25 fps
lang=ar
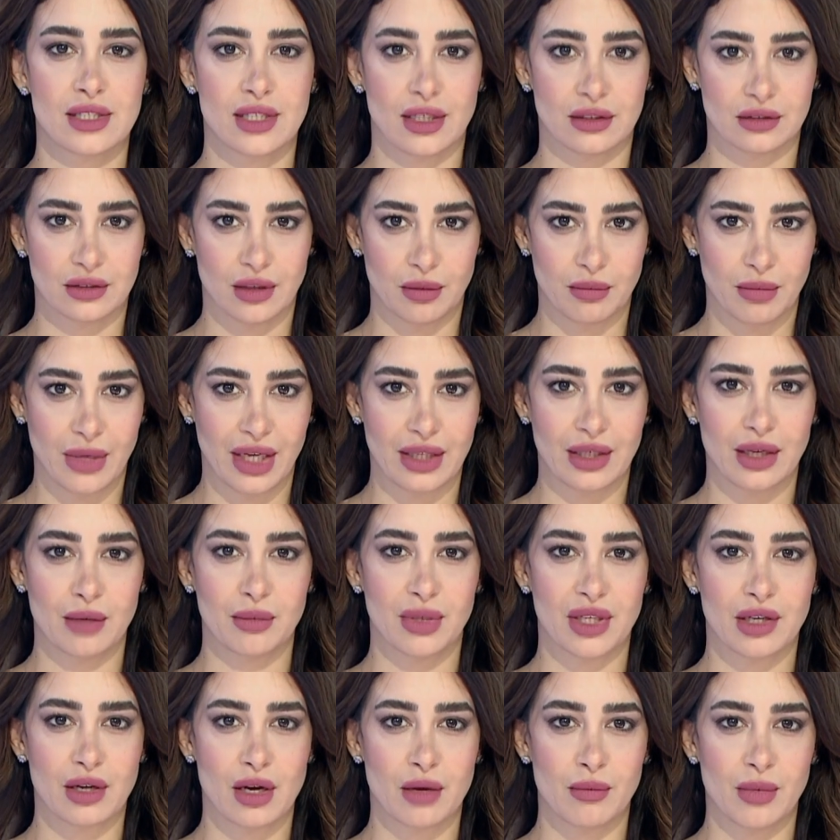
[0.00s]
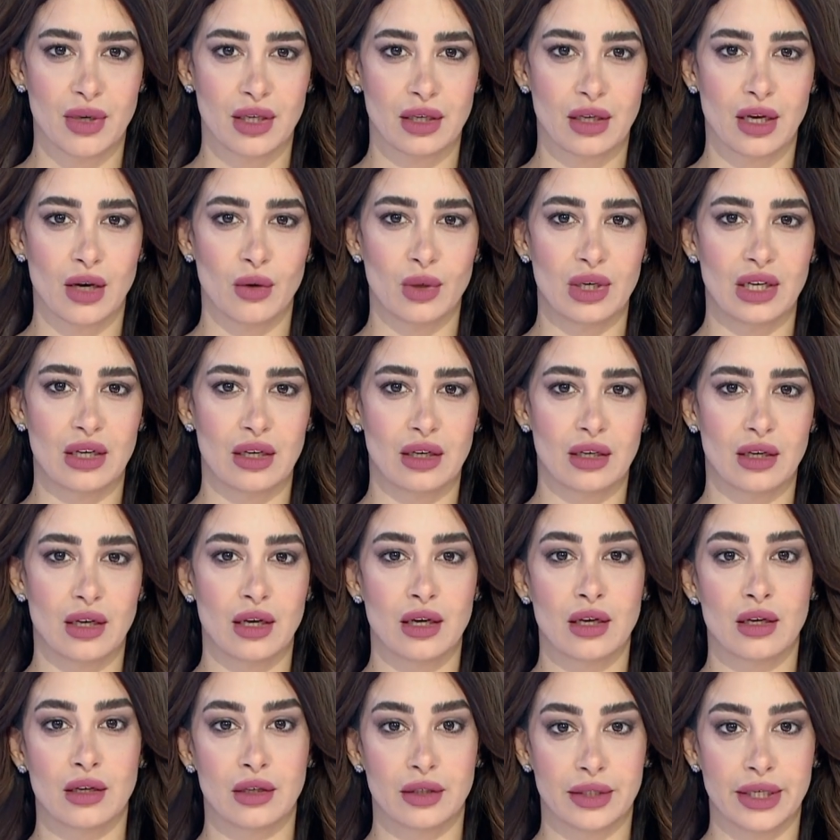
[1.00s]
ينضم معنا من رام الله ولل
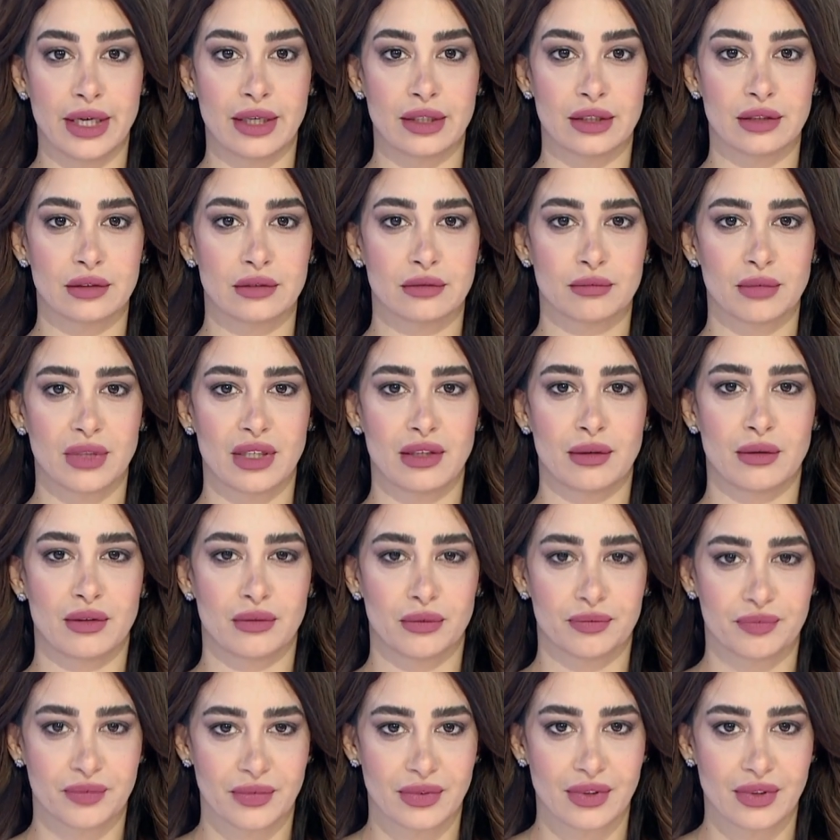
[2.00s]
آه، آه،